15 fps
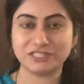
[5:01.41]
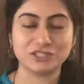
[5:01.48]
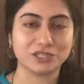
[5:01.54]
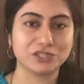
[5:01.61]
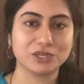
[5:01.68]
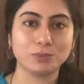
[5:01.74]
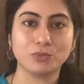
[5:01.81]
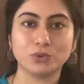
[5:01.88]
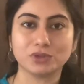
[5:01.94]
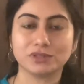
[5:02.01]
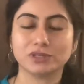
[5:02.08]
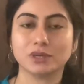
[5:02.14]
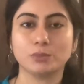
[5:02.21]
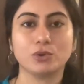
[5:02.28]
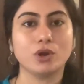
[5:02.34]
இன்ஜெக்ஷன்
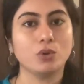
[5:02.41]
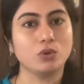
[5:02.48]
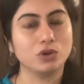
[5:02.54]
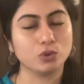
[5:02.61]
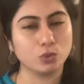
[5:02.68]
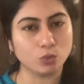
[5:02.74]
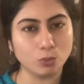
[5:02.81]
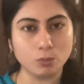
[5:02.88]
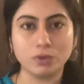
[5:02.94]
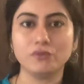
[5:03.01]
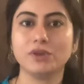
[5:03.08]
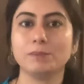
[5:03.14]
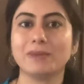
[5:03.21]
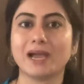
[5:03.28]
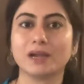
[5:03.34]
போட்டதுக்கப்புறம் அவங்களுக்கு
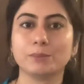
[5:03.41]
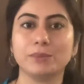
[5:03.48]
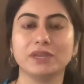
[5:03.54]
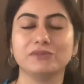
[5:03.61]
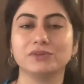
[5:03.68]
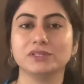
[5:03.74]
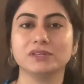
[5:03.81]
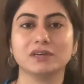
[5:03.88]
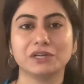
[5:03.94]
ரொம்பவே பேக் பெயின் வந்து